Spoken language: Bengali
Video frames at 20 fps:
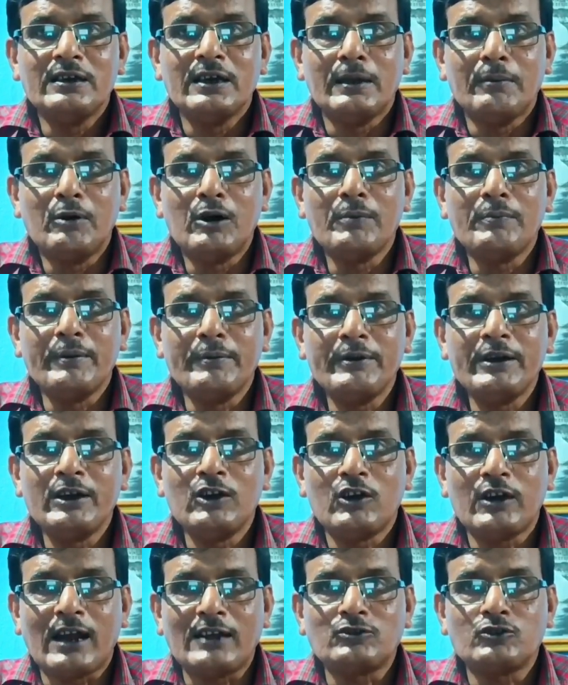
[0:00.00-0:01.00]
এবং বিভিন্ন
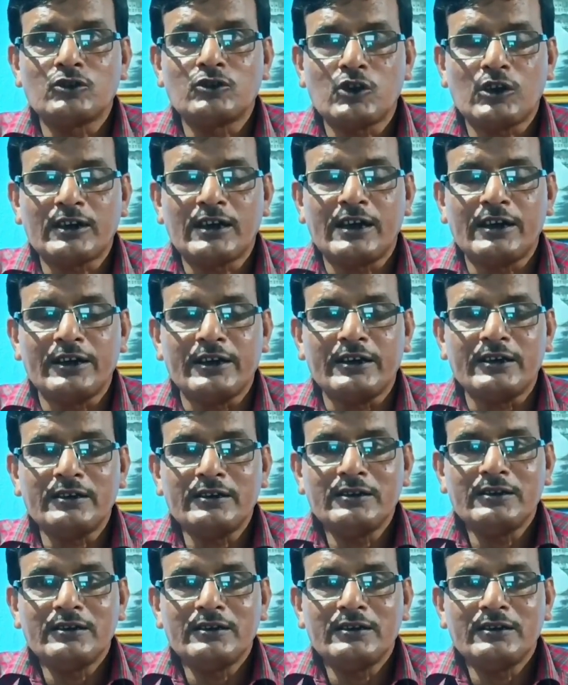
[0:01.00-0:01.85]
রাজ্য সরকারের